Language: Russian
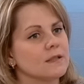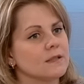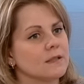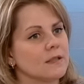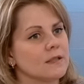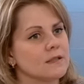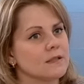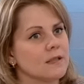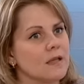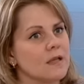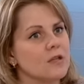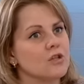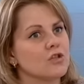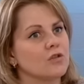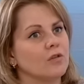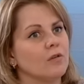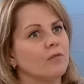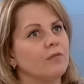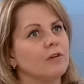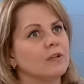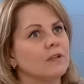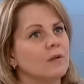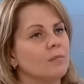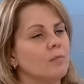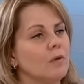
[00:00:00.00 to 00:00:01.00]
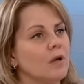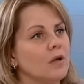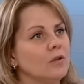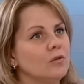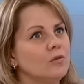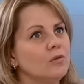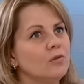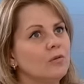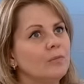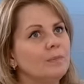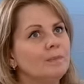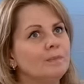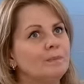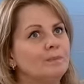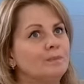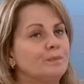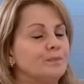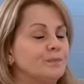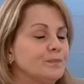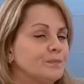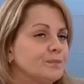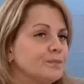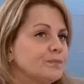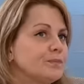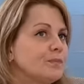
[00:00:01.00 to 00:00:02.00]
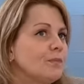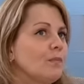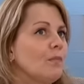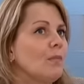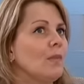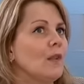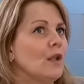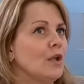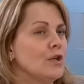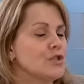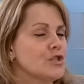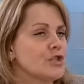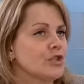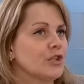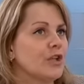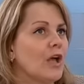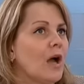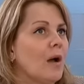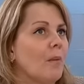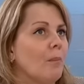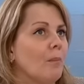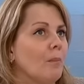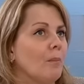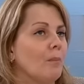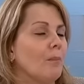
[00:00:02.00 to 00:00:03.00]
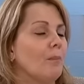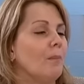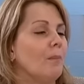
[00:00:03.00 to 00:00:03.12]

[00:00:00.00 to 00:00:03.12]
сказать, что в этом году штамм